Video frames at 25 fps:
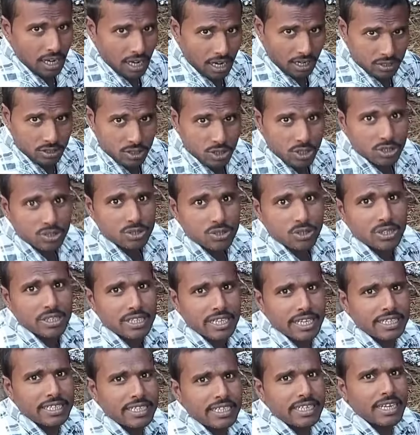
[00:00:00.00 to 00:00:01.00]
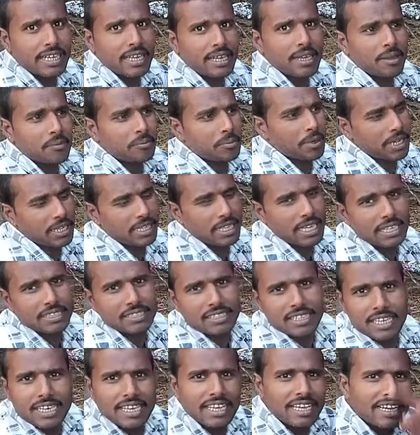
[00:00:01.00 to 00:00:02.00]
और दोस्तों देखिए भैया
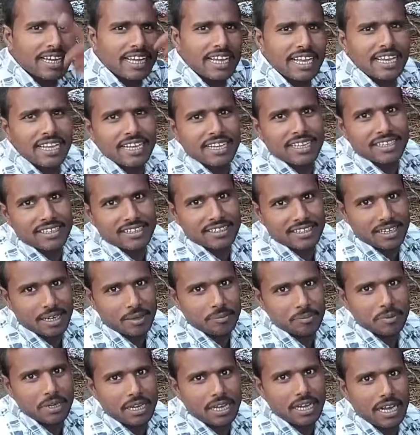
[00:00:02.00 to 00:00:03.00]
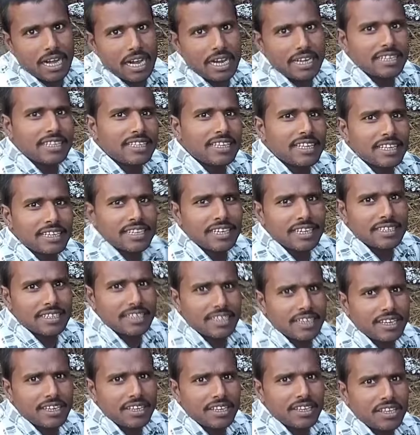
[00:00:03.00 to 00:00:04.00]
चले गए अपना गाड़ी लेकर
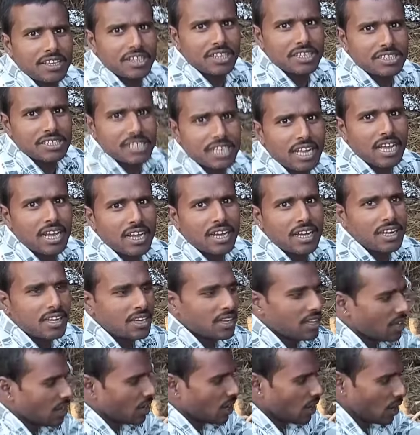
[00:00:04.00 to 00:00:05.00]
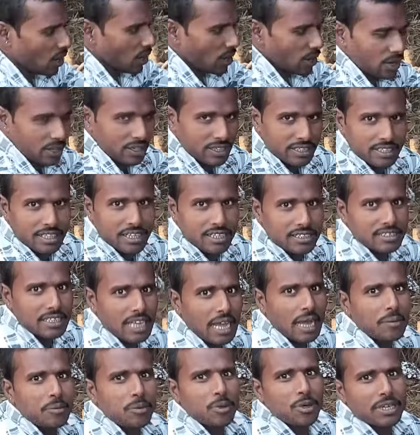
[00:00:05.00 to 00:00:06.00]
के ई रिक्शा और इधर
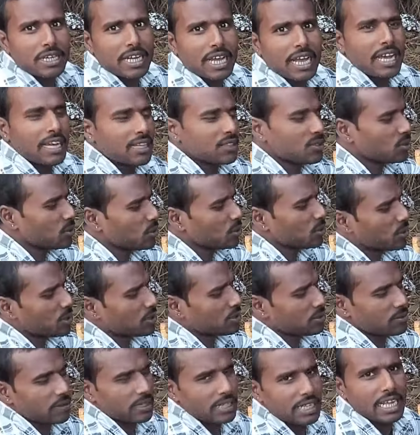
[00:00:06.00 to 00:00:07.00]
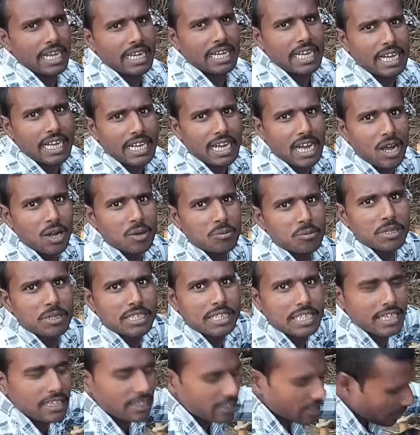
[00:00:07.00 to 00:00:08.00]
शाम हो गया है तो अतवरिया का काव
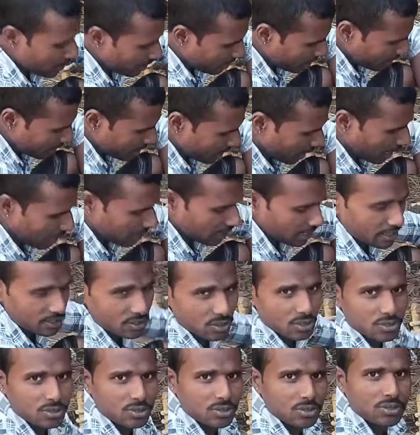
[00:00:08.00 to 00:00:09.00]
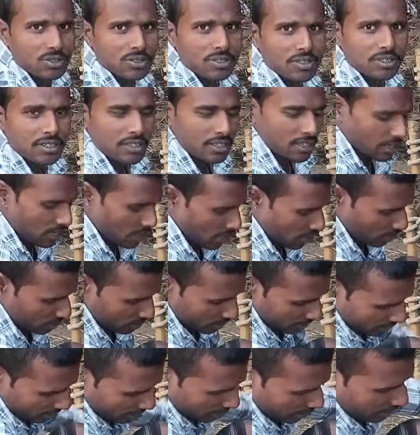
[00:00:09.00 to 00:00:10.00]
मिल्किंग करने जा रहे हैं दोस्तों और
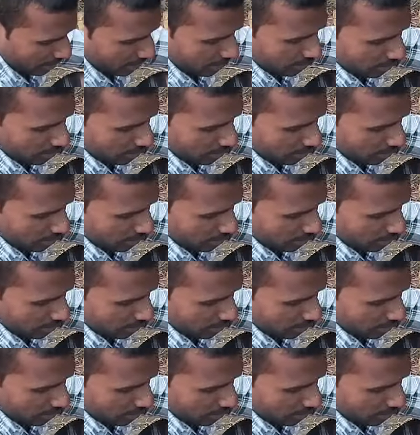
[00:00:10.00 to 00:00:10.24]
देखिए